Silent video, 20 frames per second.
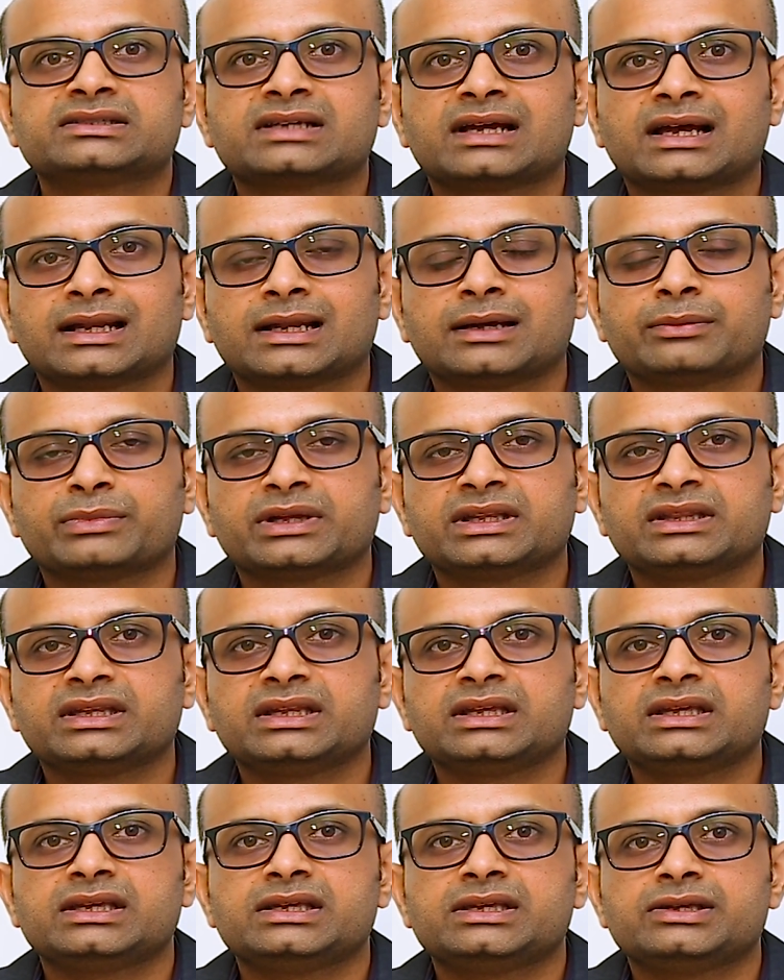
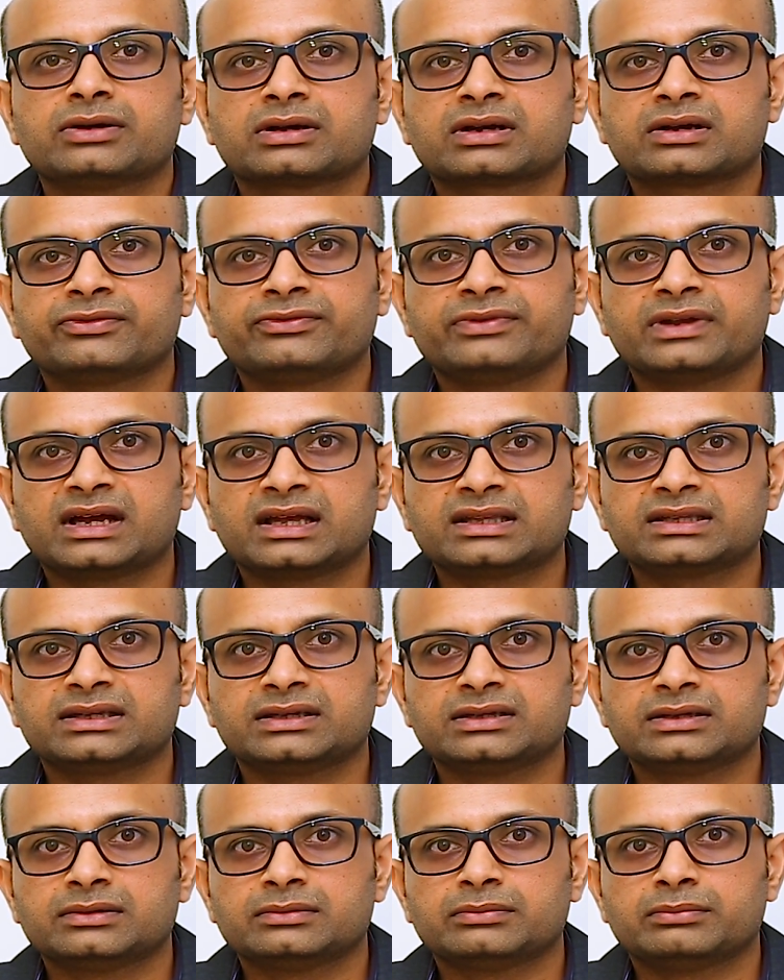చాలామంది ఈ యొక్క వ్యాధి
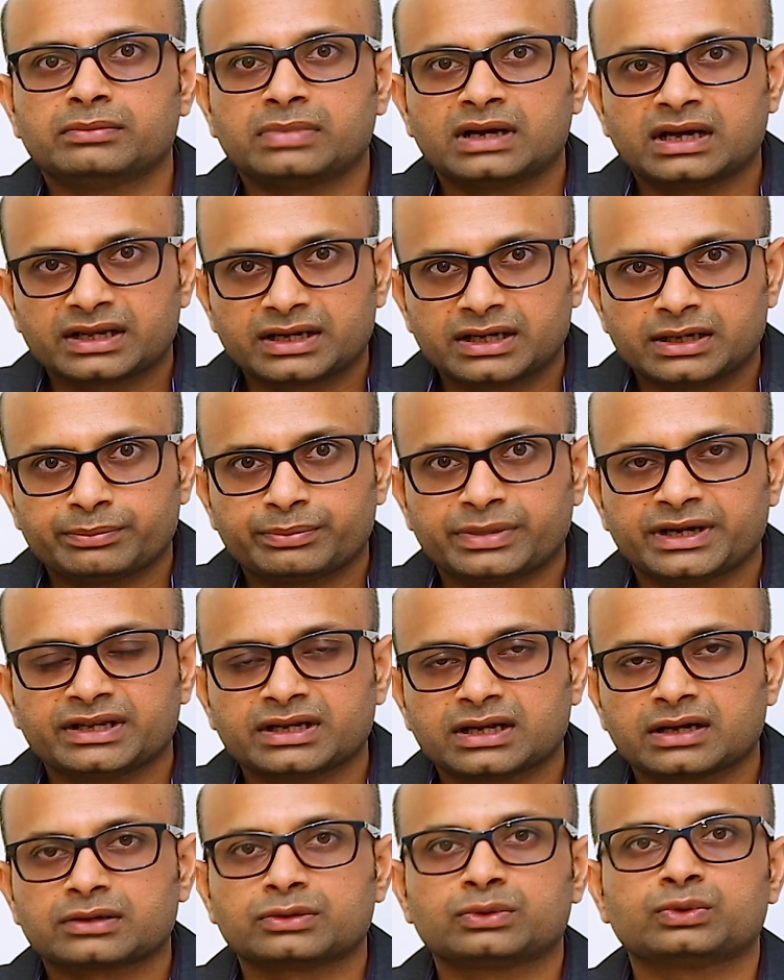బారిన
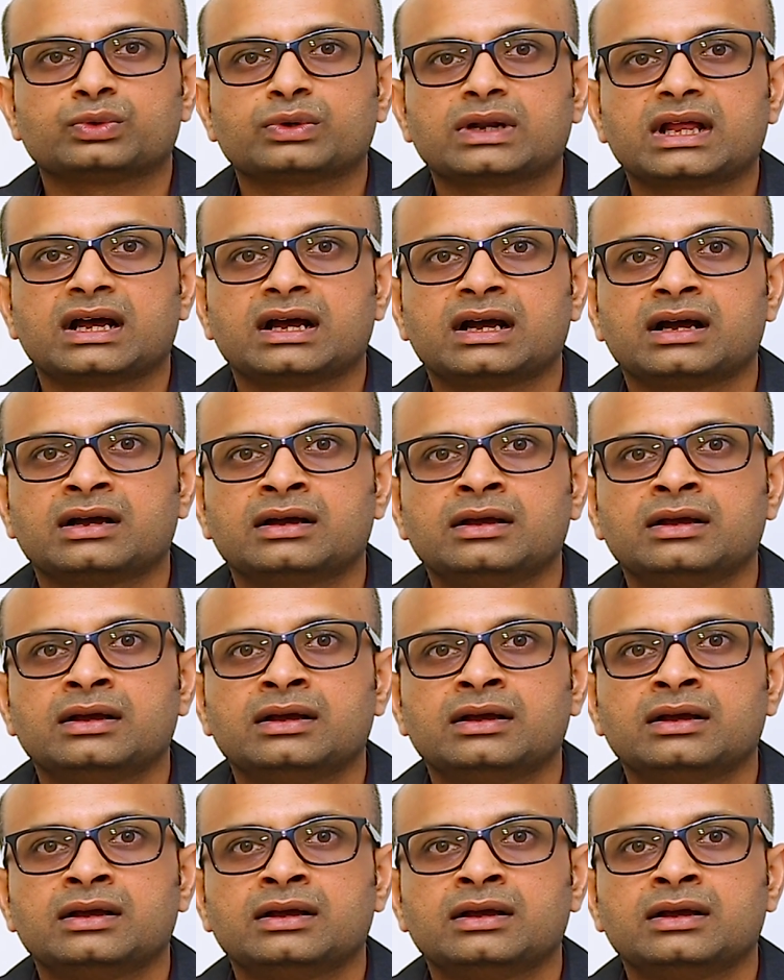పడినా కూడా